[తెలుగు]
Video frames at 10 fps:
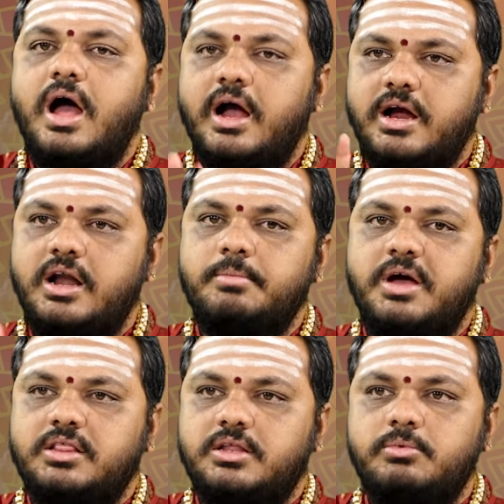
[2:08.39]
అక్కడ
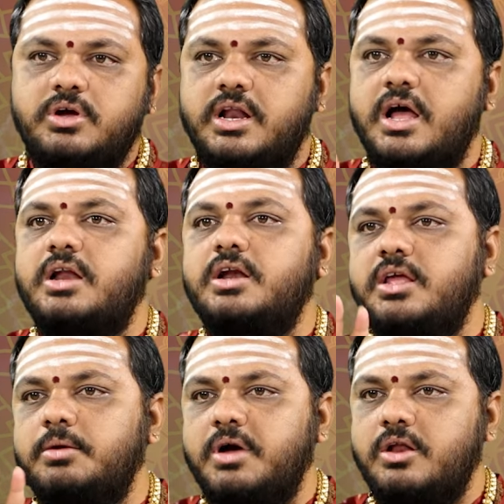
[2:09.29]
మాత్రము గ్రహణ
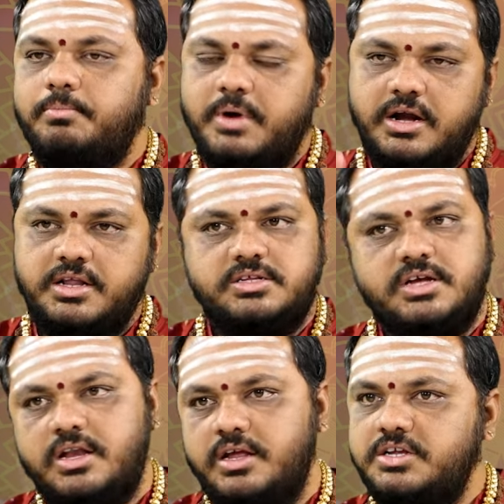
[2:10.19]
నియమాలు
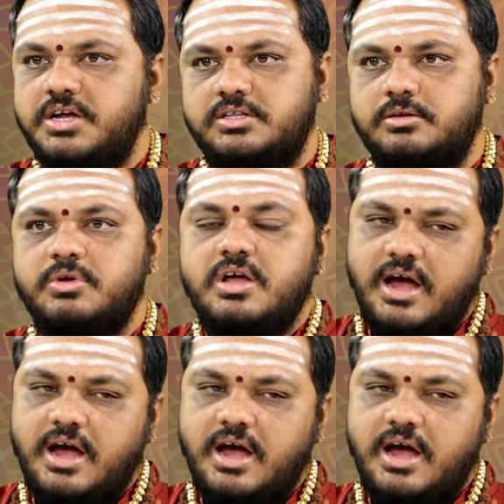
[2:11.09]
పాటించాలి అని శాస్త్రం